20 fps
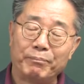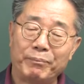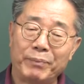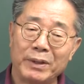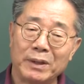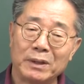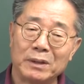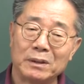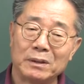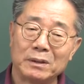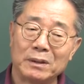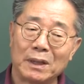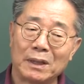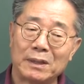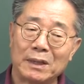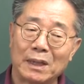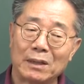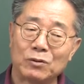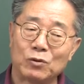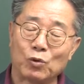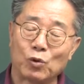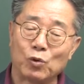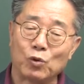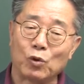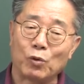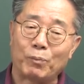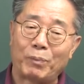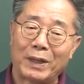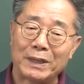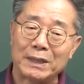비극에 대한
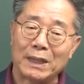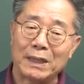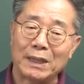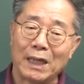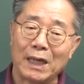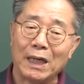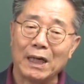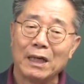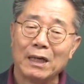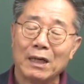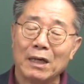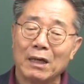교육을 받아야